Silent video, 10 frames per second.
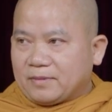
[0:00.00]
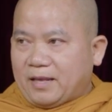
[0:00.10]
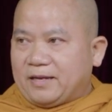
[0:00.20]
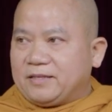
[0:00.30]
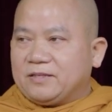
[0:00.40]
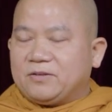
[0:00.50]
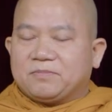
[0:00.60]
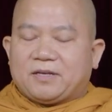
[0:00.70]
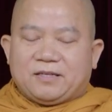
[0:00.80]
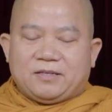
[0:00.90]
tại vì
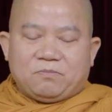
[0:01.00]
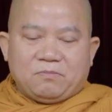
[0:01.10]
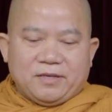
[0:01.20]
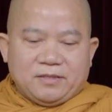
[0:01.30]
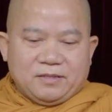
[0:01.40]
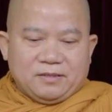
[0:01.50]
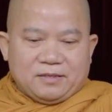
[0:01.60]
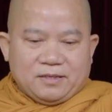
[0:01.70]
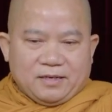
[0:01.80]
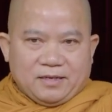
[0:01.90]
chúng ta giống y như
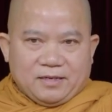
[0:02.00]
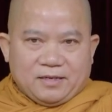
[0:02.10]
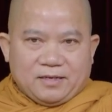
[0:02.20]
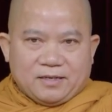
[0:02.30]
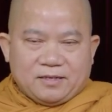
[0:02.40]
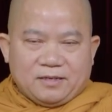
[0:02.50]
là